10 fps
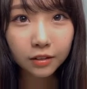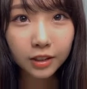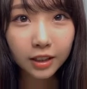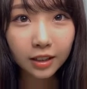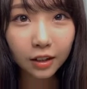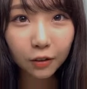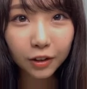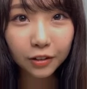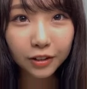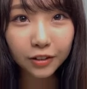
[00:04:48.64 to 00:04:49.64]
うーちゃん聞こ
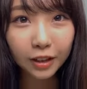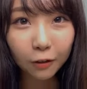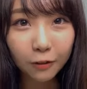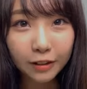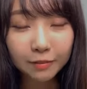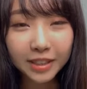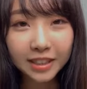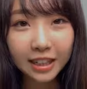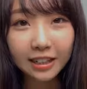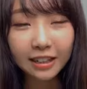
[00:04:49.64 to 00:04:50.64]
えるって言ったら終わりま
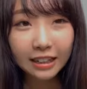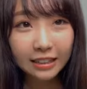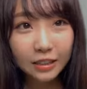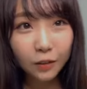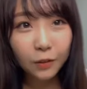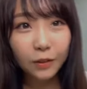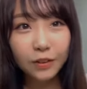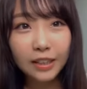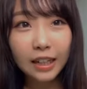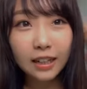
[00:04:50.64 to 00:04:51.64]
したそ
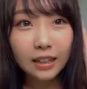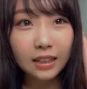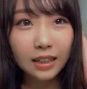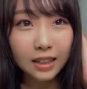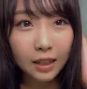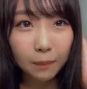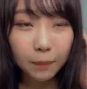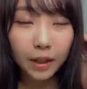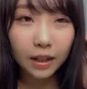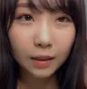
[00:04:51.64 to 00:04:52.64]
うなんかね電
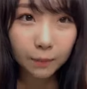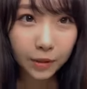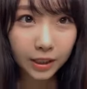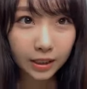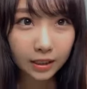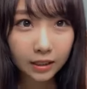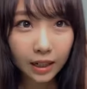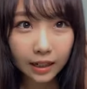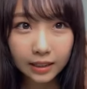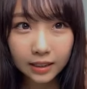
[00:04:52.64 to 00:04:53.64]
波がやっぱり
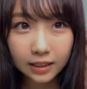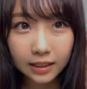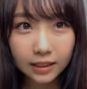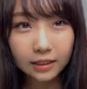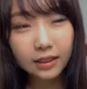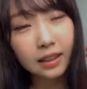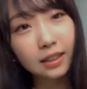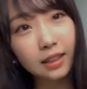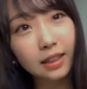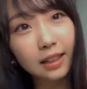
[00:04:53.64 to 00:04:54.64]
大事になっ
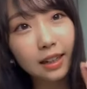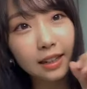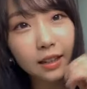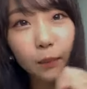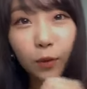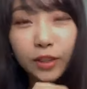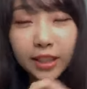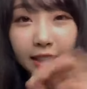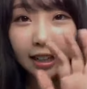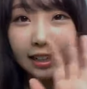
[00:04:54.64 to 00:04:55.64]
てきてでも
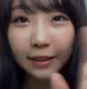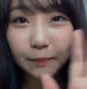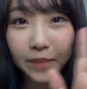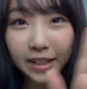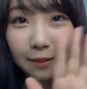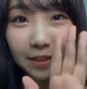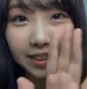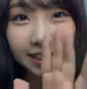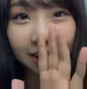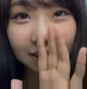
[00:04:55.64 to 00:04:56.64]
しっかり見えてま
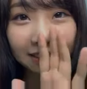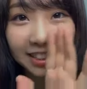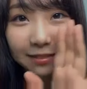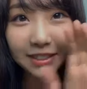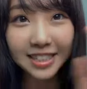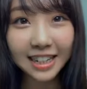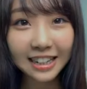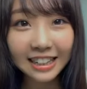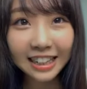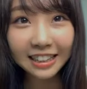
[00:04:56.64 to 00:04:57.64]
したよ青島さん
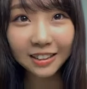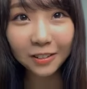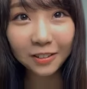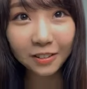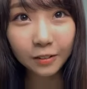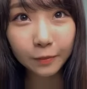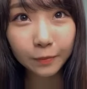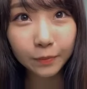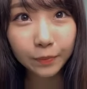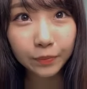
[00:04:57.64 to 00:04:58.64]
ありがとう
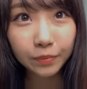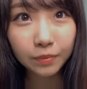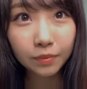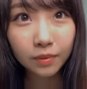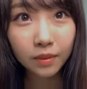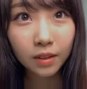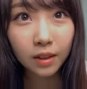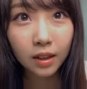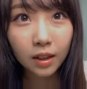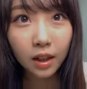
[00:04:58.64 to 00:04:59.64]

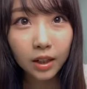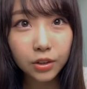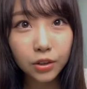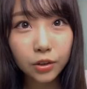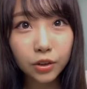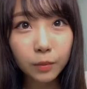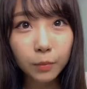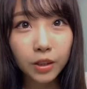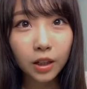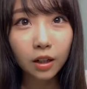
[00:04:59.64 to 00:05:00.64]
解除41
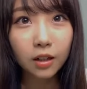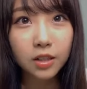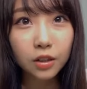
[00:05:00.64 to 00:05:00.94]
分だから